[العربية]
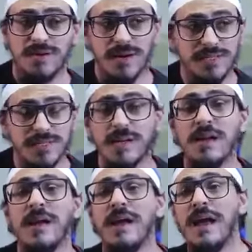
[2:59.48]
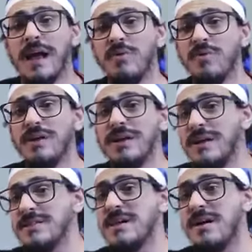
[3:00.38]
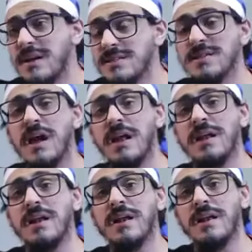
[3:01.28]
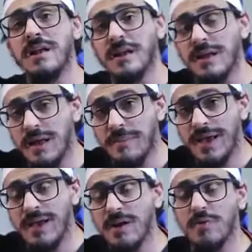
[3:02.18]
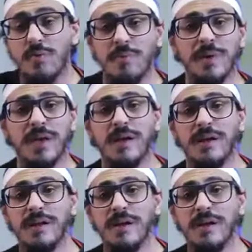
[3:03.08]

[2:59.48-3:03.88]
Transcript: الاس ار اس او الاي سي e ار اس الجمعيه الاوروبيه